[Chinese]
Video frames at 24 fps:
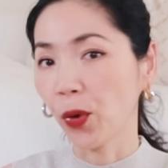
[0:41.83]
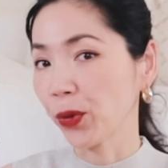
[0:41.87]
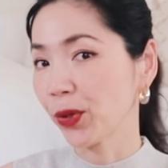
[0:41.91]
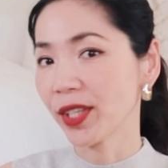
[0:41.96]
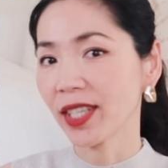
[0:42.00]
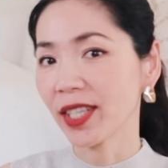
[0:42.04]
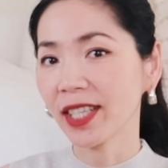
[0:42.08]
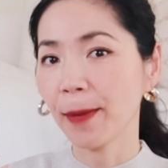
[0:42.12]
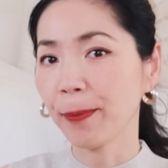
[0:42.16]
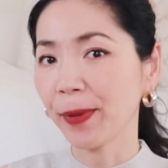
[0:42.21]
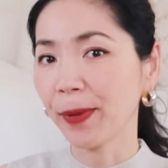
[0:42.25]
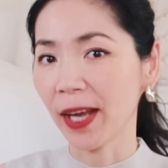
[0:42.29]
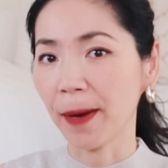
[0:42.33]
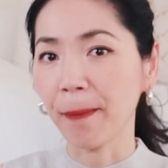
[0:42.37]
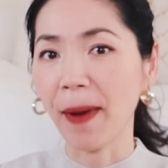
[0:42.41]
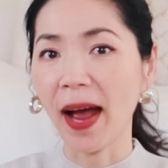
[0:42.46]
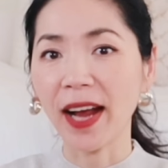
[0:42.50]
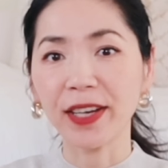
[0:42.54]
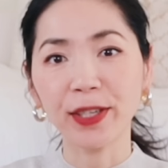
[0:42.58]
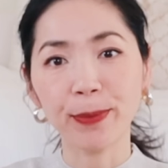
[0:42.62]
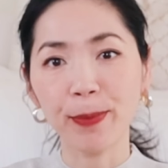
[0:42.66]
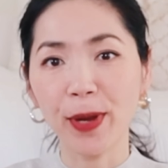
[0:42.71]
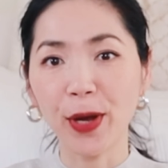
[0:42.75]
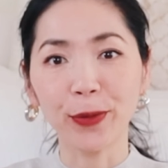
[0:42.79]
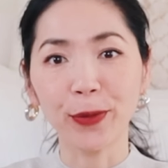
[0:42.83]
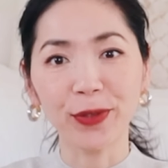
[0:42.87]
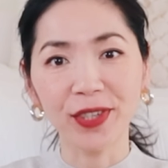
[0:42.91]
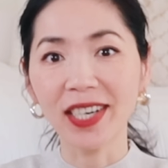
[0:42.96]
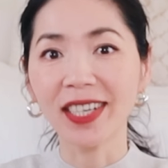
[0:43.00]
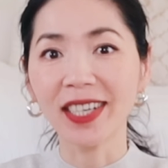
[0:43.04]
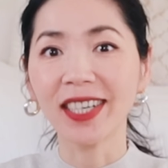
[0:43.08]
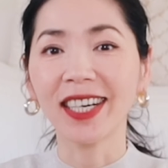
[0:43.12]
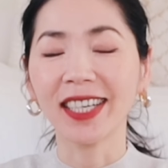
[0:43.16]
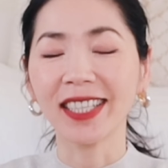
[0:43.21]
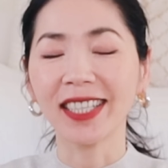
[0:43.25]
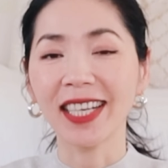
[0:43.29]
我对这些品牌是没有
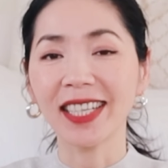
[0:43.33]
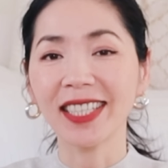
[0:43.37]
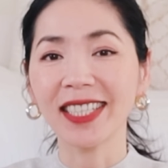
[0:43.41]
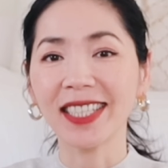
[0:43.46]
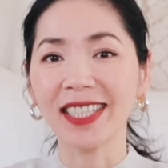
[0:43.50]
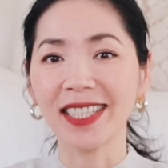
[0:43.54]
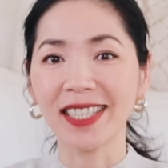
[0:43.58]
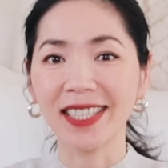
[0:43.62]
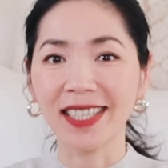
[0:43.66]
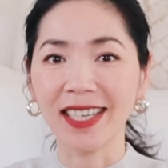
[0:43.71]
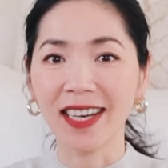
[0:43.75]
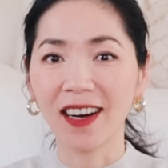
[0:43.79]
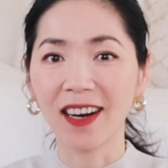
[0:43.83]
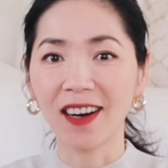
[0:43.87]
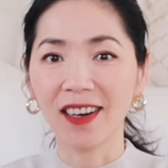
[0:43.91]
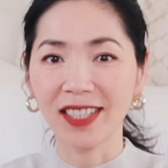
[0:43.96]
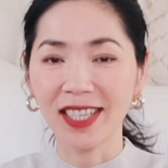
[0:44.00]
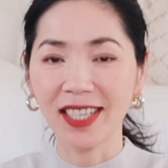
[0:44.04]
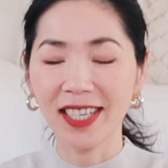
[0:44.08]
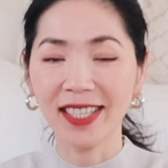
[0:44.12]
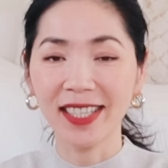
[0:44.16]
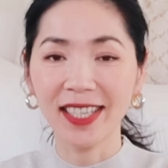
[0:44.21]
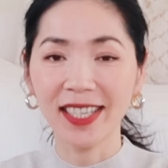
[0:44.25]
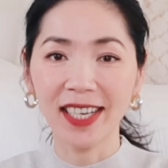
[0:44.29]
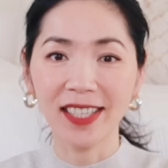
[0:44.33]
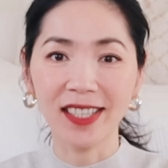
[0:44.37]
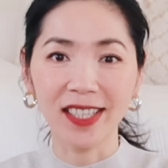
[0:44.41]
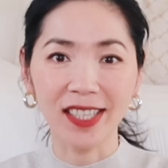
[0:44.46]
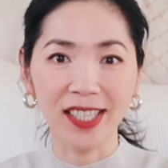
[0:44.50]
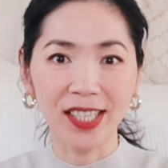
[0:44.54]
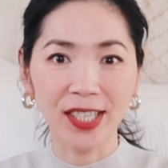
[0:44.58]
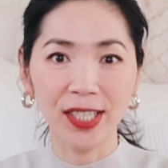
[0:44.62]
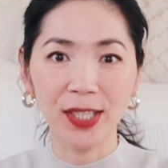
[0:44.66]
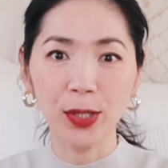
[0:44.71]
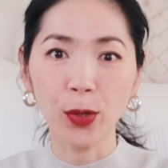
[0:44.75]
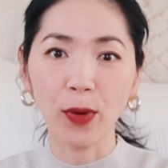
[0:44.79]
任何的意见啊，这些
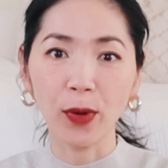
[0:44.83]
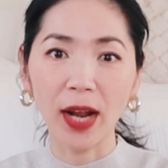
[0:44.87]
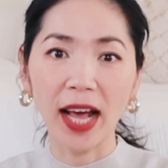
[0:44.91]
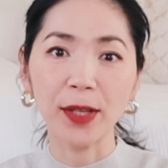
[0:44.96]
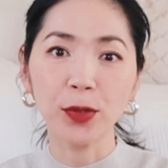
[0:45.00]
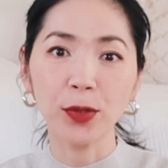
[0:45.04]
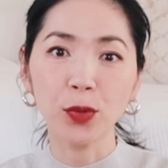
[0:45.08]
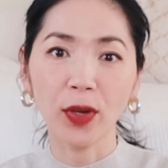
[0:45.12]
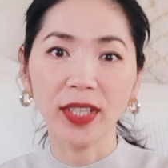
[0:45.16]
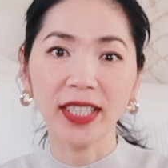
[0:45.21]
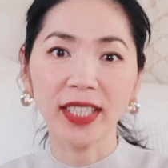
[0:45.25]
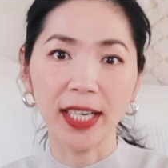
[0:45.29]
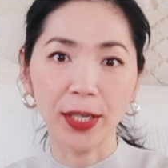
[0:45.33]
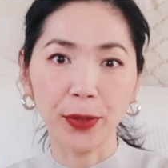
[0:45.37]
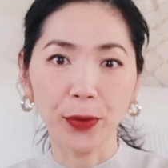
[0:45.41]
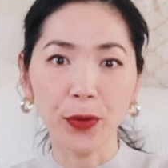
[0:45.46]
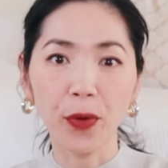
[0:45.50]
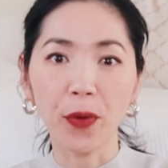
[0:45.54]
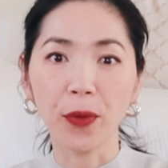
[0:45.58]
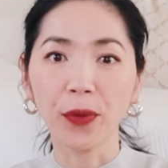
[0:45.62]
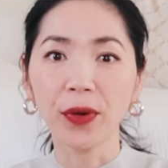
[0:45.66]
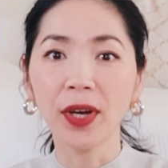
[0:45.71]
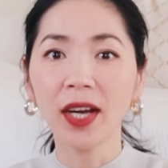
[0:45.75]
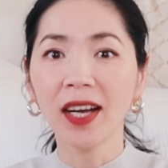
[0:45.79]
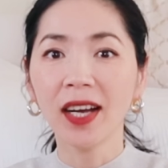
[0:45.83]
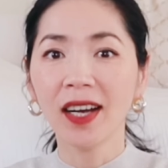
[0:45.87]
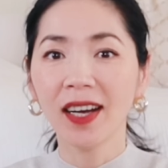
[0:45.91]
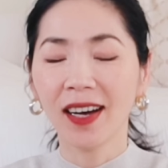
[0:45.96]
只是用来做引用。